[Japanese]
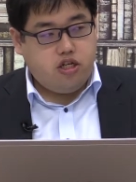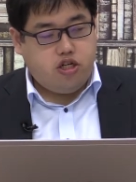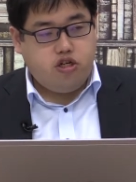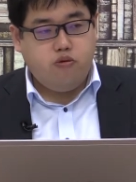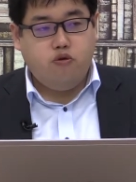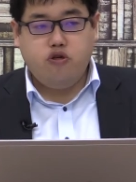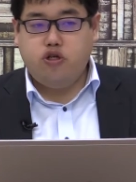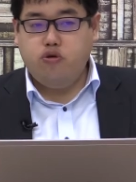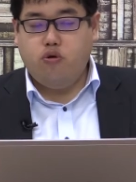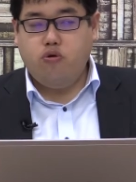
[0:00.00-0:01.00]
注文
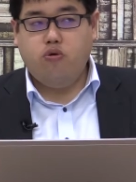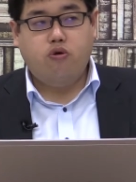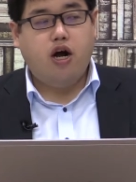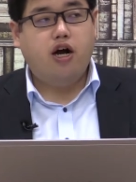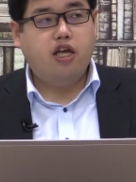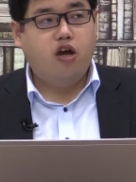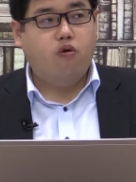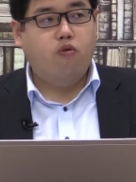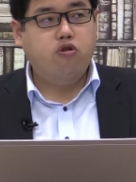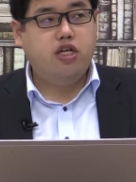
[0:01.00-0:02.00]
集合の方が結
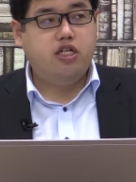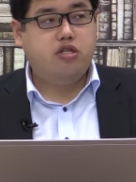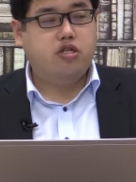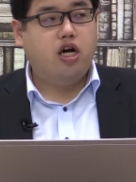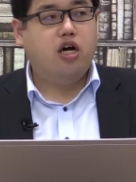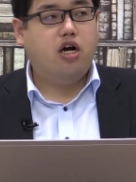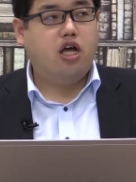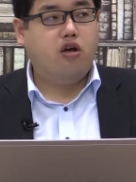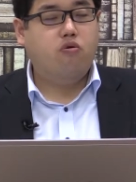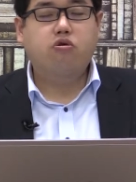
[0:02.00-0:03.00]
構問題数が、
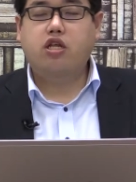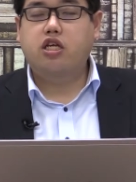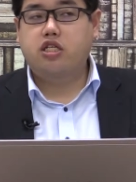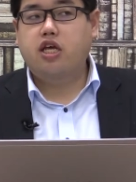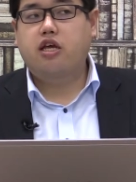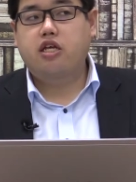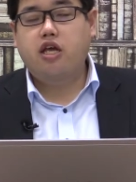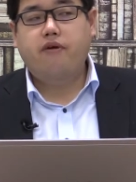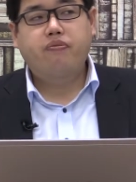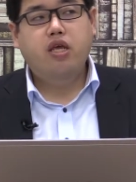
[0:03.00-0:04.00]
えー、多くてですね
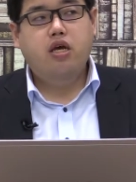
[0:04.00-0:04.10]
で、